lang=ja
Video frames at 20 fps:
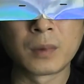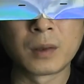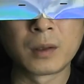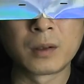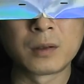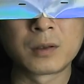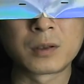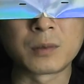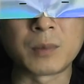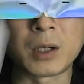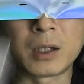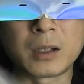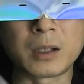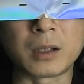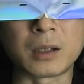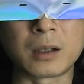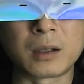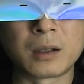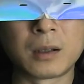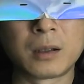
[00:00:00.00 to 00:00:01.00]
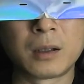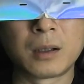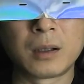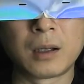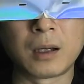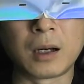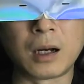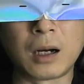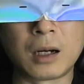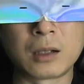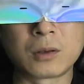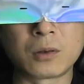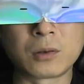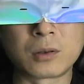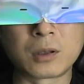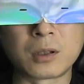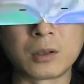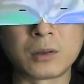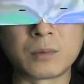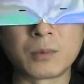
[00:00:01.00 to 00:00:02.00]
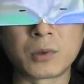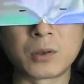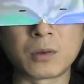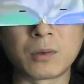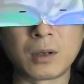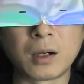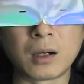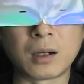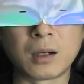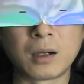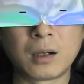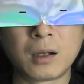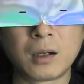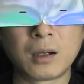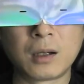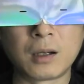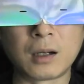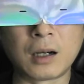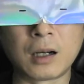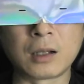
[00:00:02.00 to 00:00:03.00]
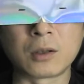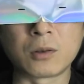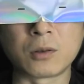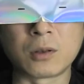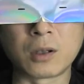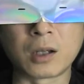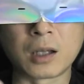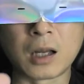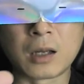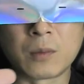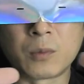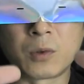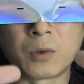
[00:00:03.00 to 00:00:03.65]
つまりアートっていうものはアートではないもの